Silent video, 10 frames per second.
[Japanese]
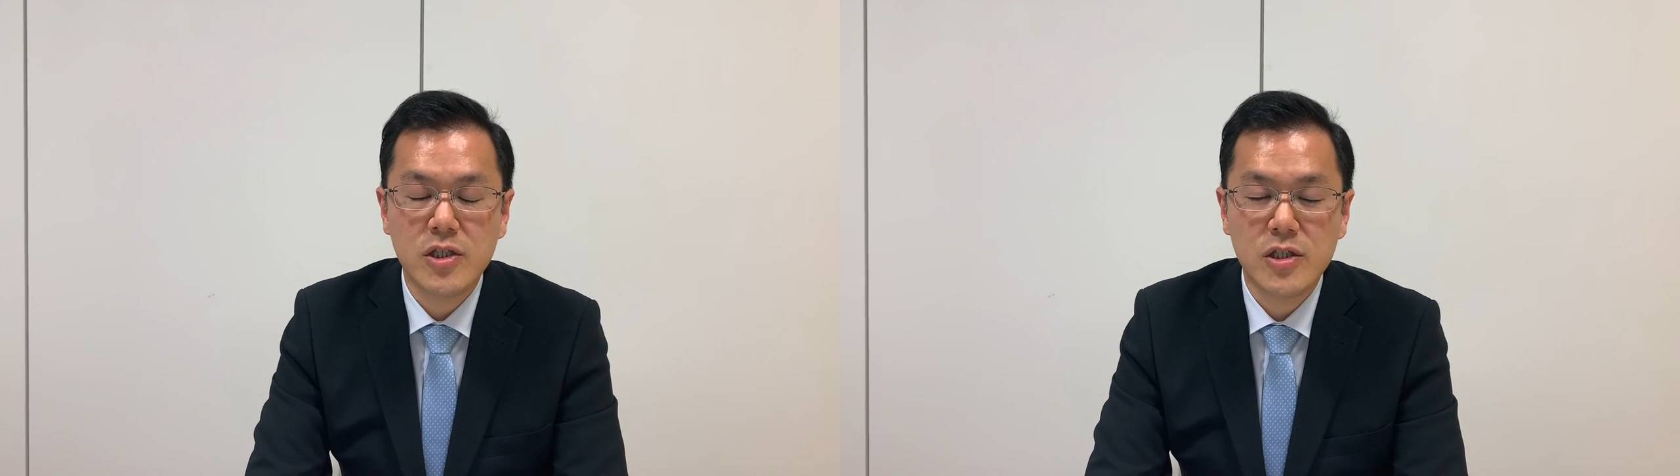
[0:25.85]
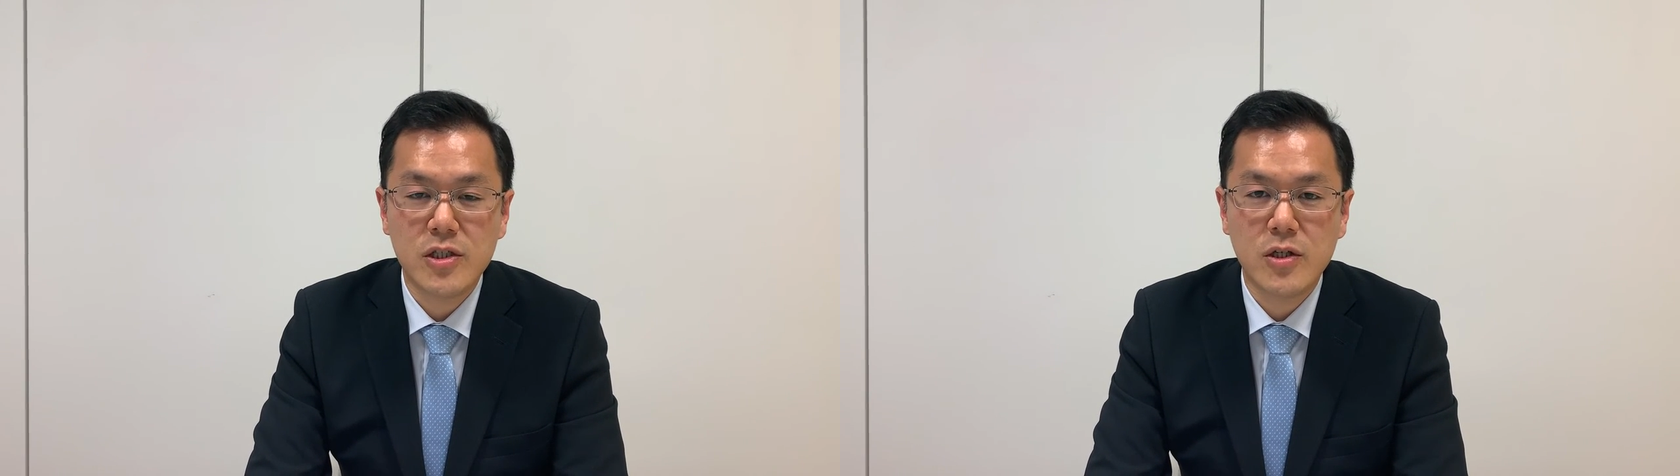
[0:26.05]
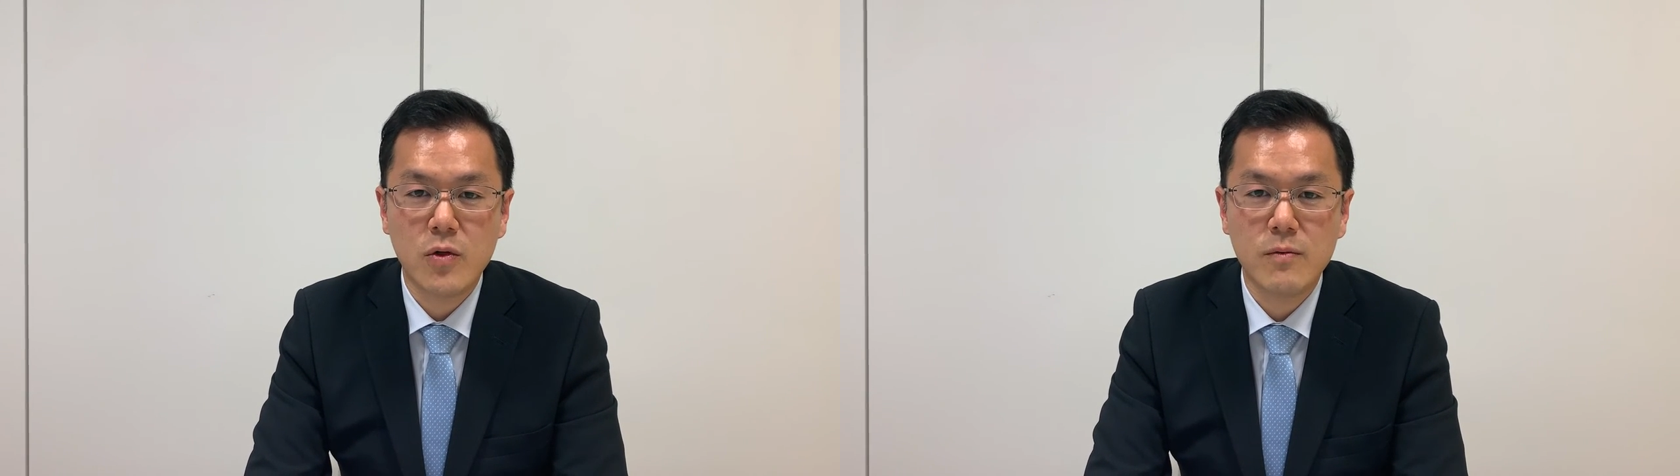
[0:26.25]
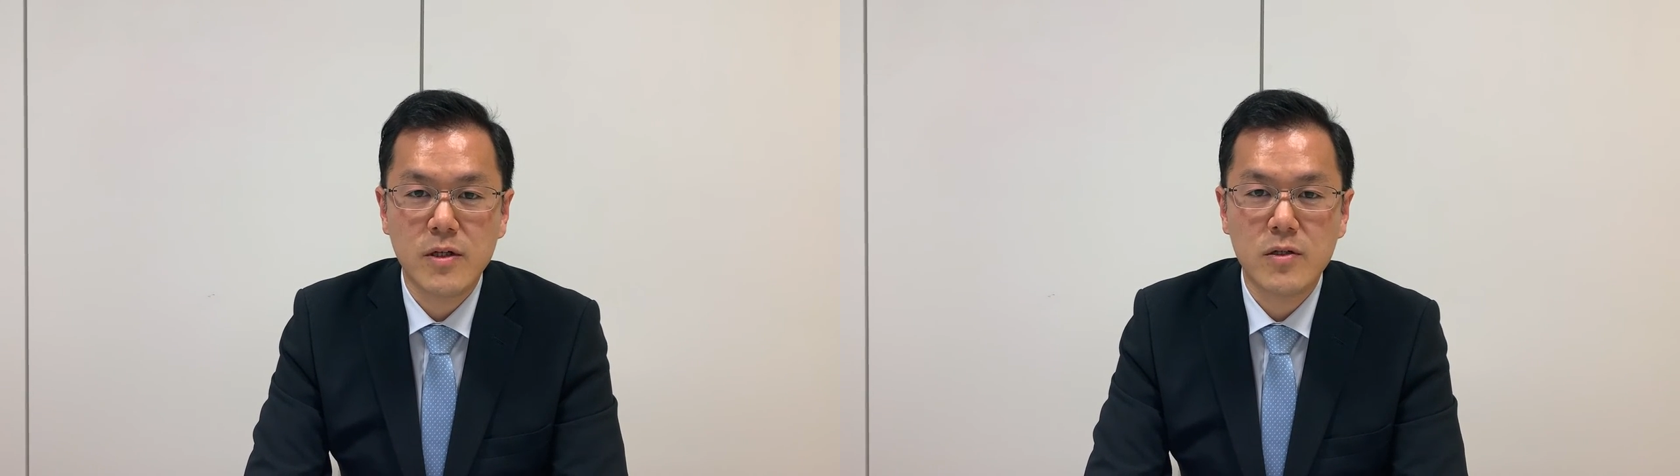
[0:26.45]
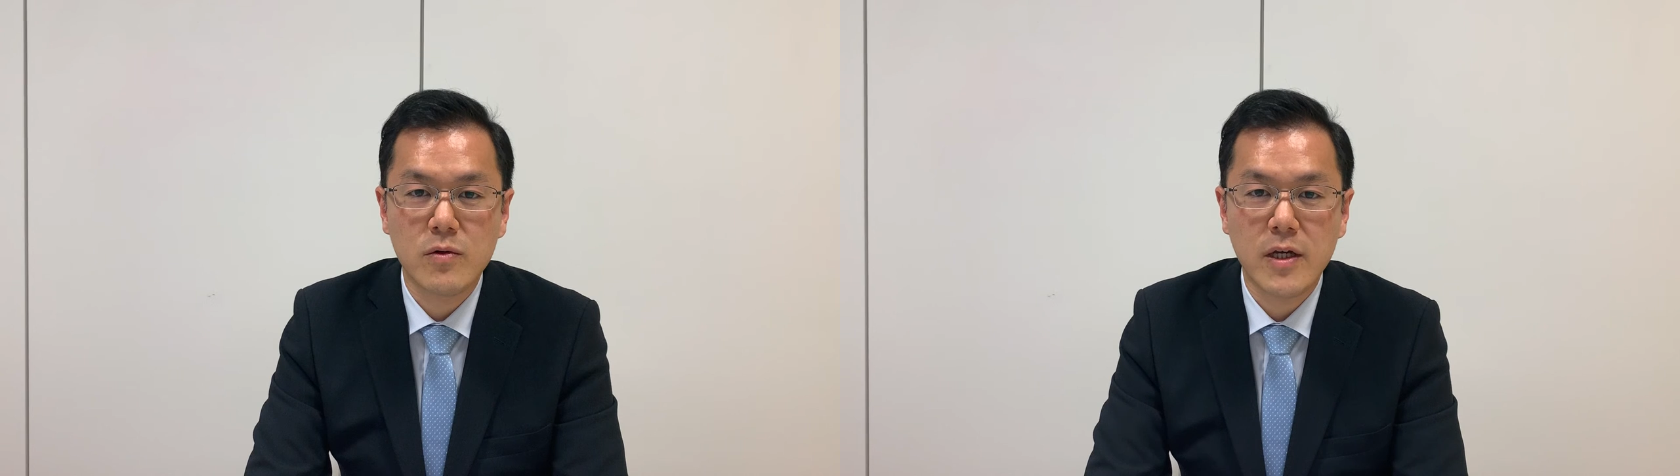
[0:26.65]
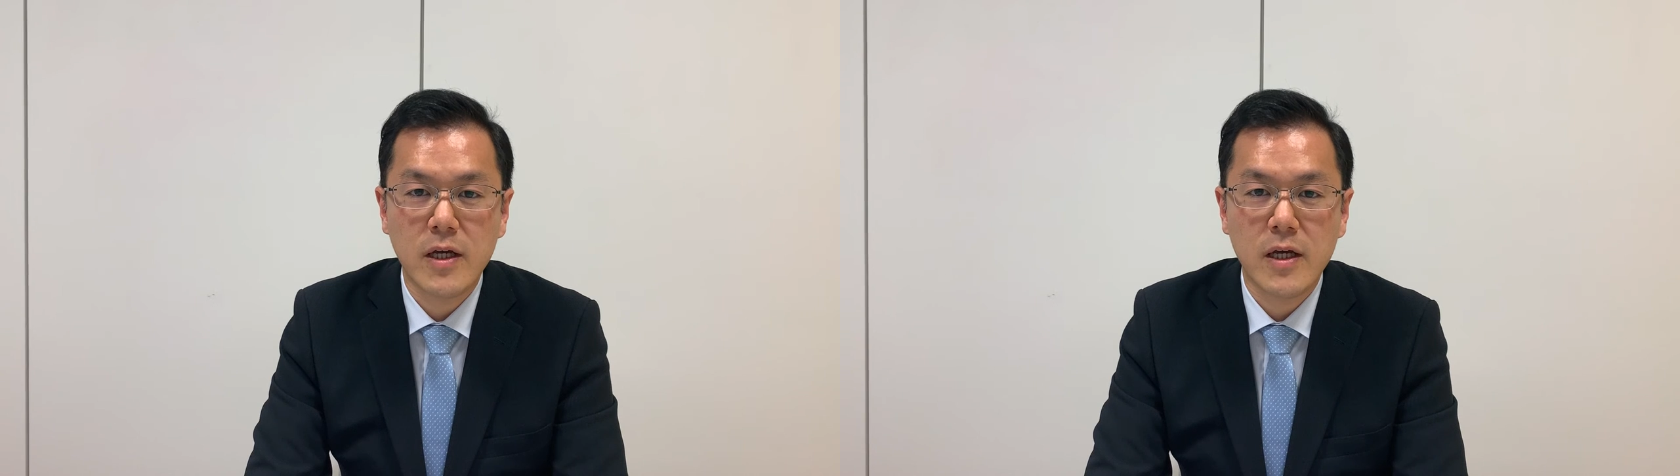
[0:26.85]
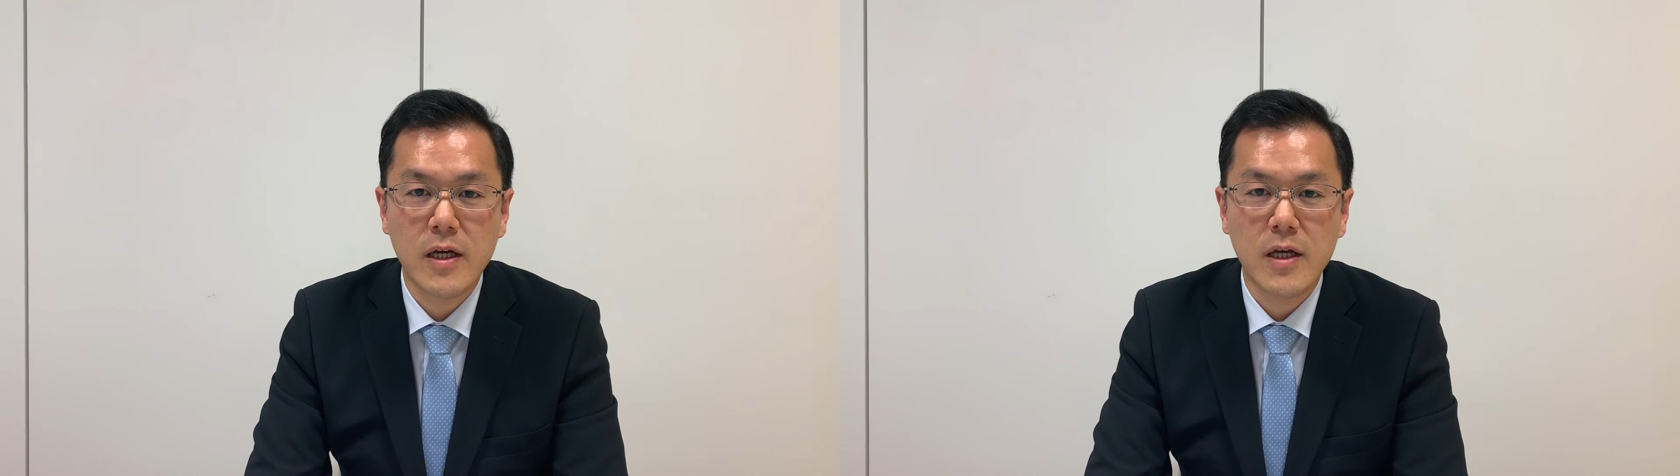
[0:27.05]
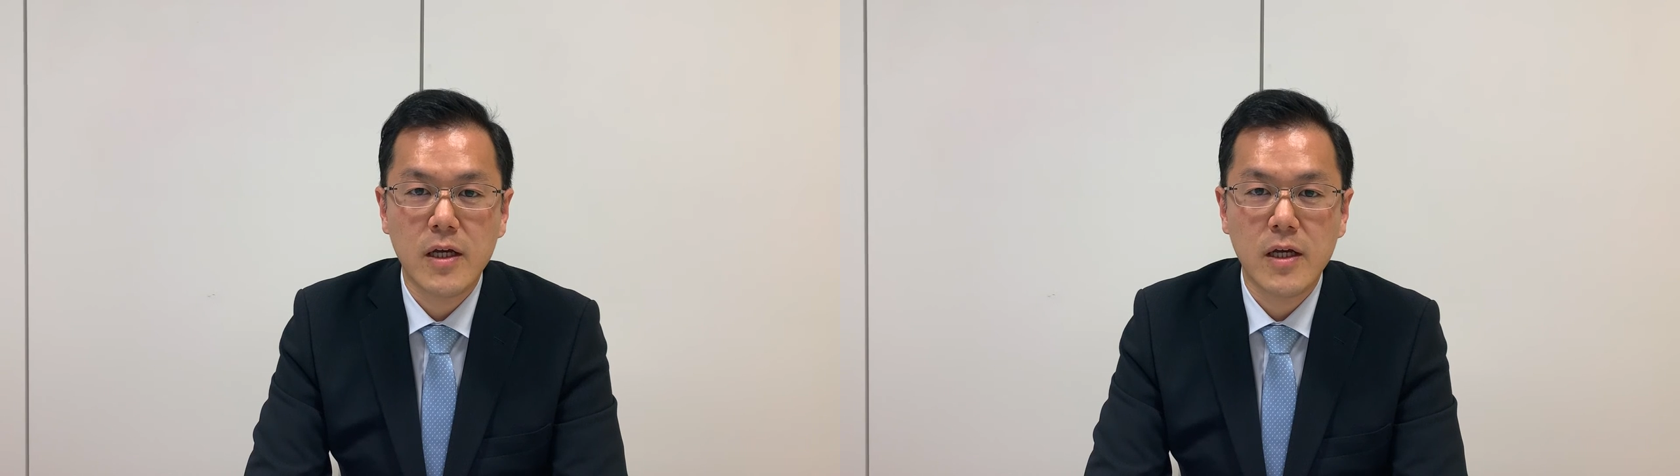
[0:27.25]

実施しておりますので